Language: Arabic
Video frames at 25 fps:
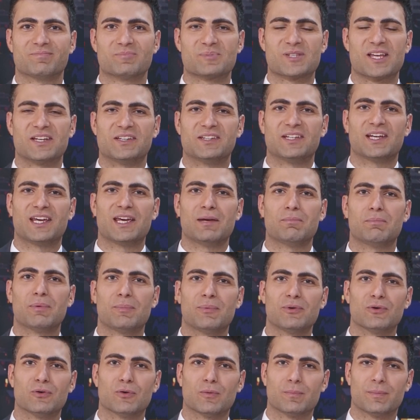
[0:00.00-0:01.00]
مصدقين
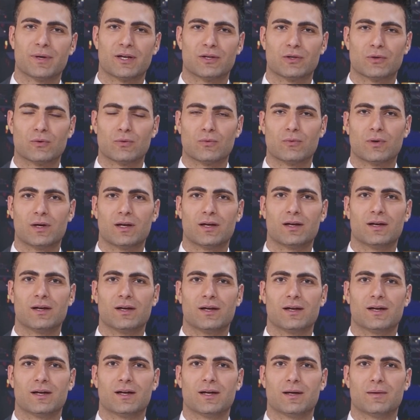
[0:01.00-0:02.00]
بابنهم بانه هو
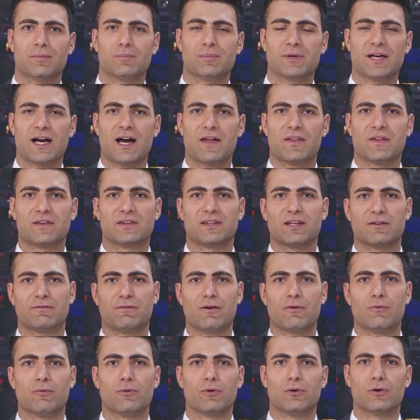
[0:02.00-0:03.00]
آه، بهذا
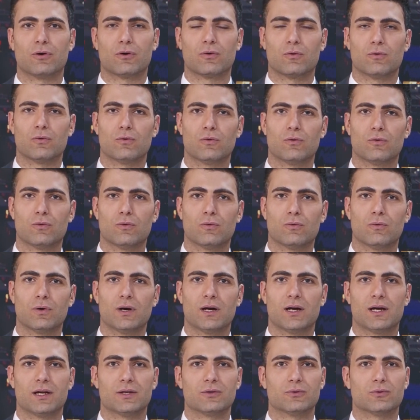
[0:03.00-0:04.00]
التفوق
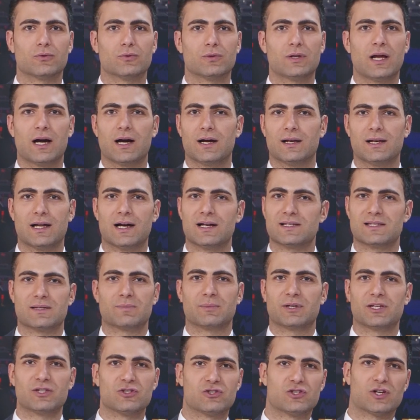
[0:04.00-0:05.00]
وهو انه لا
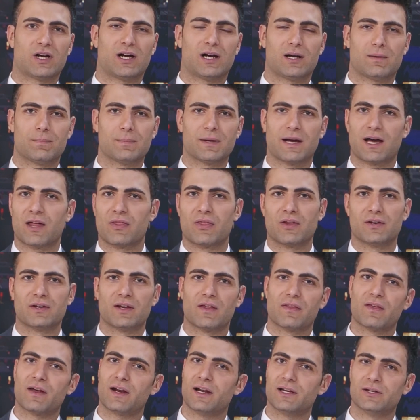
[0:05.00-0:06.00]
لازم ينجح بغض
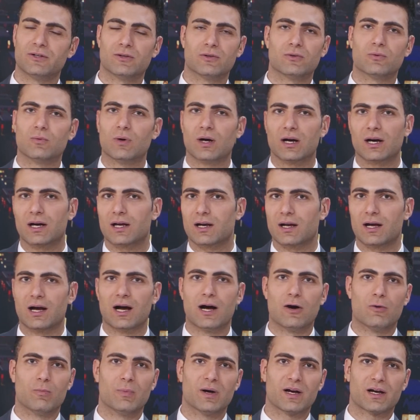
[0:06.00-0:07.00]
النظر عن انه هو قرا
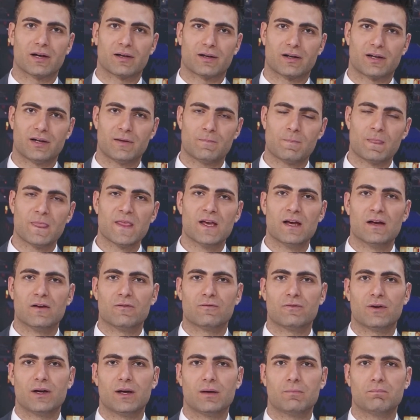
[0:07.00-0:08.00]
او ما قرا
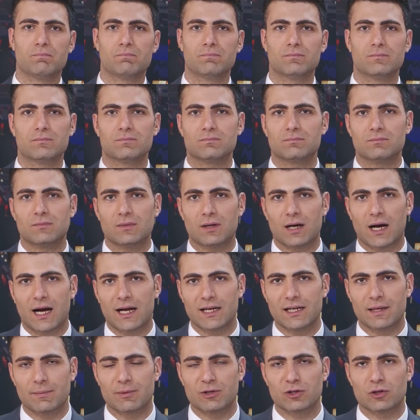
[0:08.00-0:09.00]

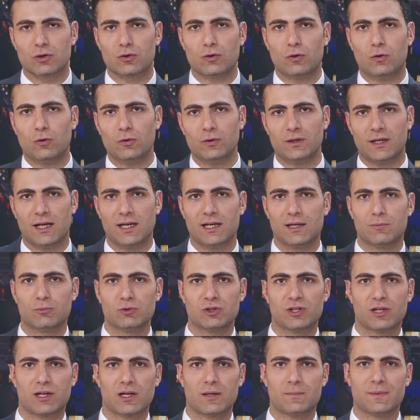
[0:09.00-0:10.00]
فعلى من يروحون على
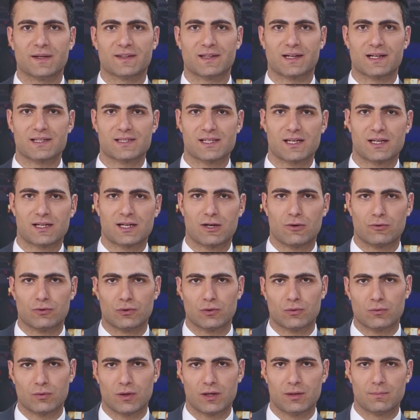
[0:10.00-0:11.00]
مدير المدرسه
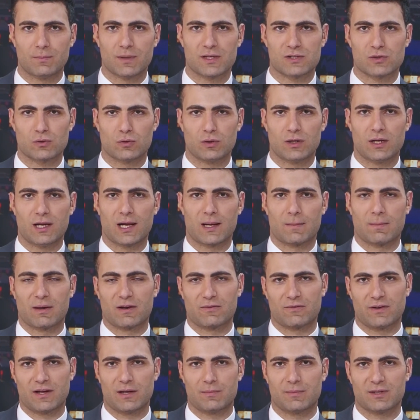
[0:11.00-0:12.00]
كون هو المسؤول
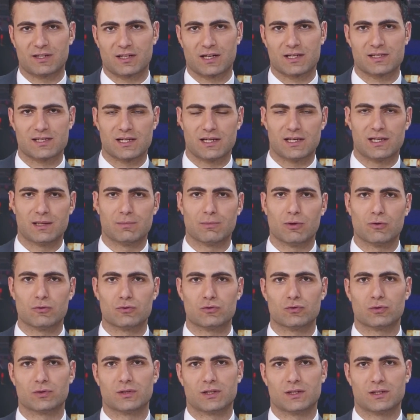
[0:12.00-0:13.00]
الاكبر في المدرسه اللي
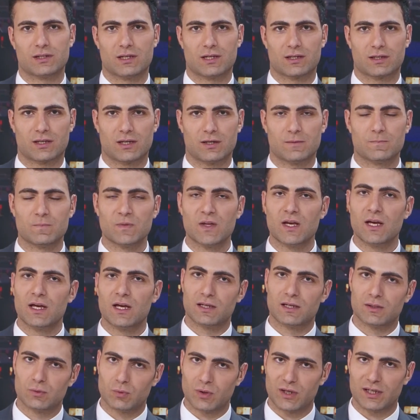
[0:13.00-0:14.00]
موجود هناك
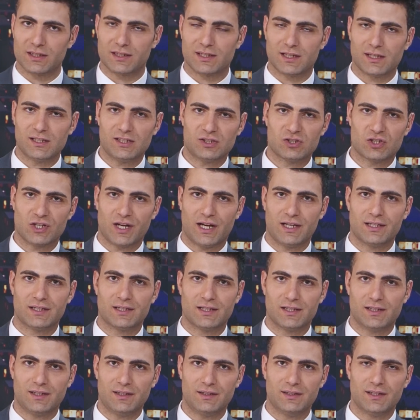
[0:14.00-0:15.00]
الولد اللي نحكي
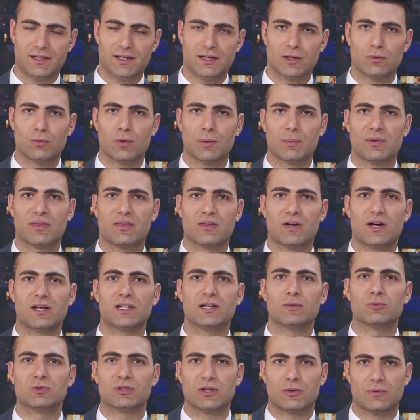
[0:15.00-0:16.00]
عنه احنا هو
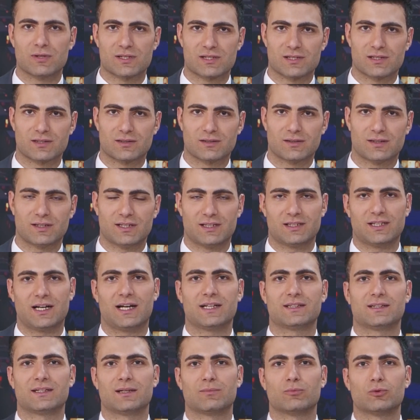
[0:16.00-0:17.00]
بالثاني متوسط يعني
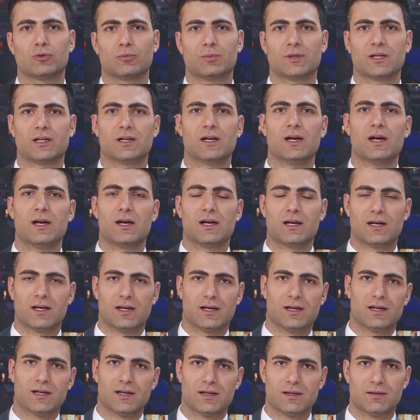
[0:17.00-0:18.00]
حتى مو
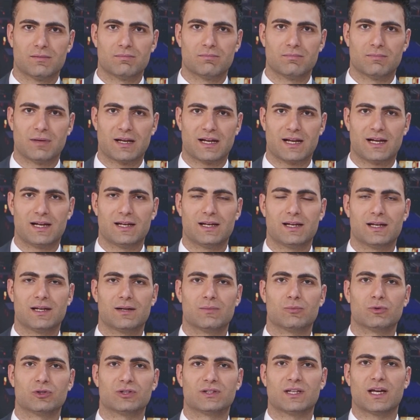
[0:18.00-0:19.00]
بمرحله
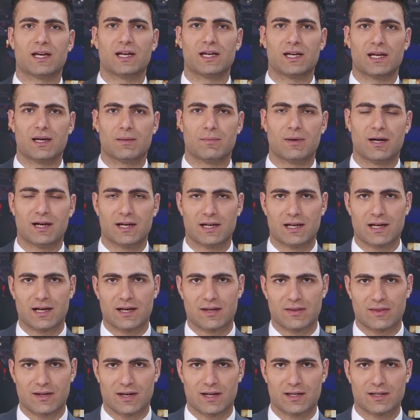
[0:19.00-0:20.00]
آه، منتهيه ما
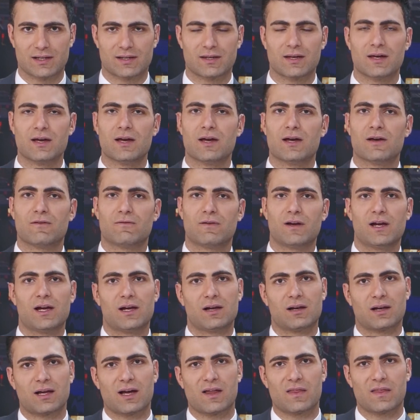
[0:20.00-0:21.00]
الى ذلك
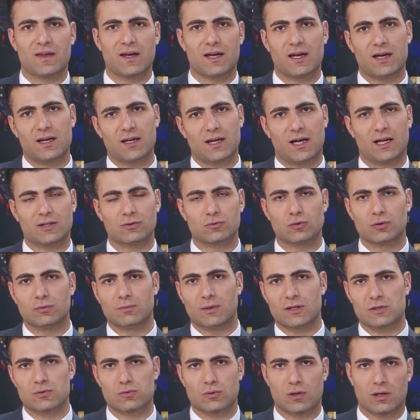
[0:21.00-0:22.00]
فالقضيه هي
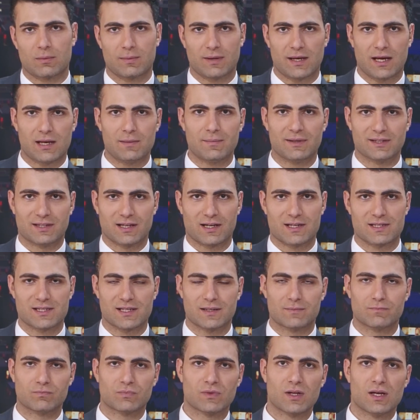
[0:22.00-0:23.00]
حتكون محصوره
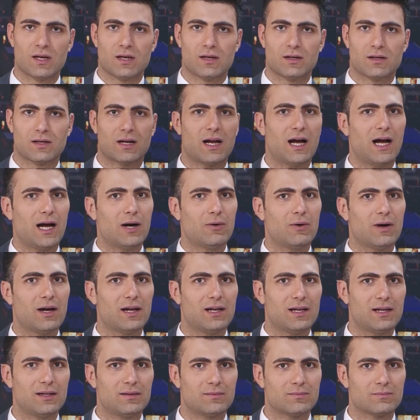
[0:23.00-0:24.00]
بالمدرسه راحوا
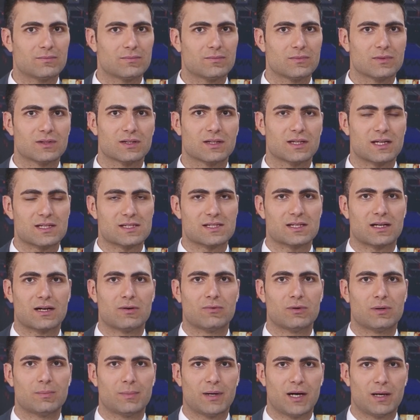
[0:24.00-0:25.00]
اهله
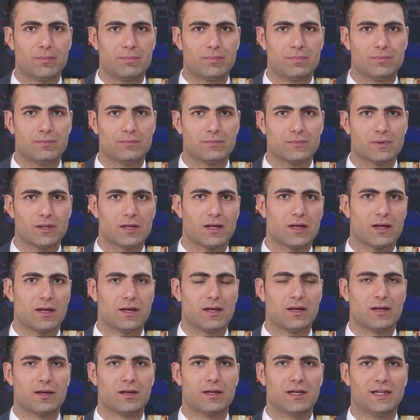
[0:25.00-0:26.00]
كسروا الباب
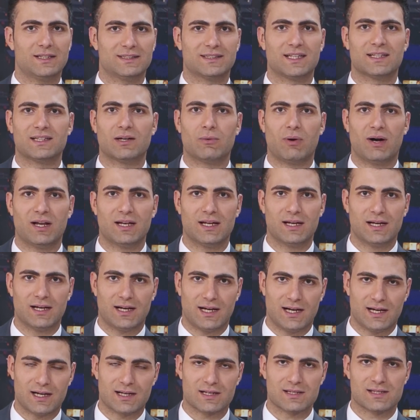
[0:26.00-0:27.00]
آه، اعتدوا
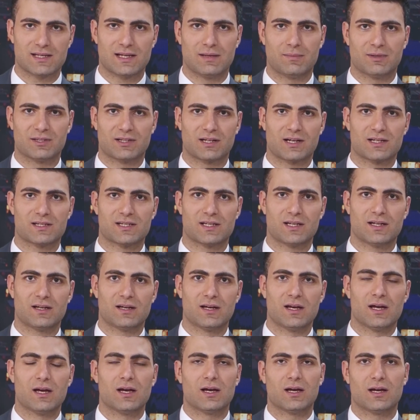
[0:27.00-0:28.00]
على حارس المدرسة
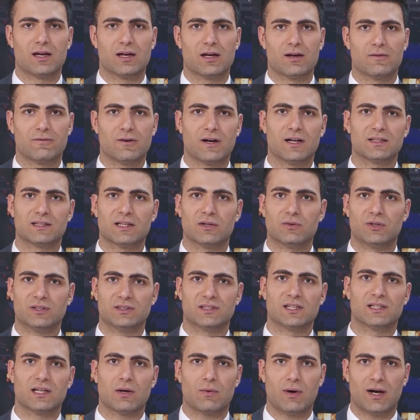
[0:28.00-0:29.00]
آه، فاتوا
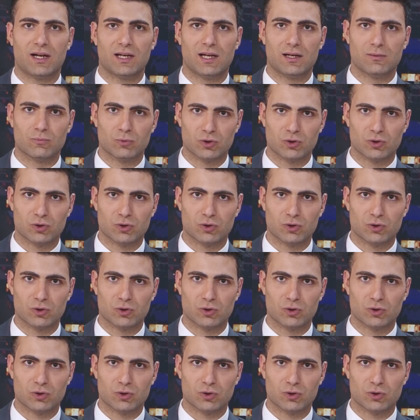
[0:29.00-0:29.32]
واعتدوا على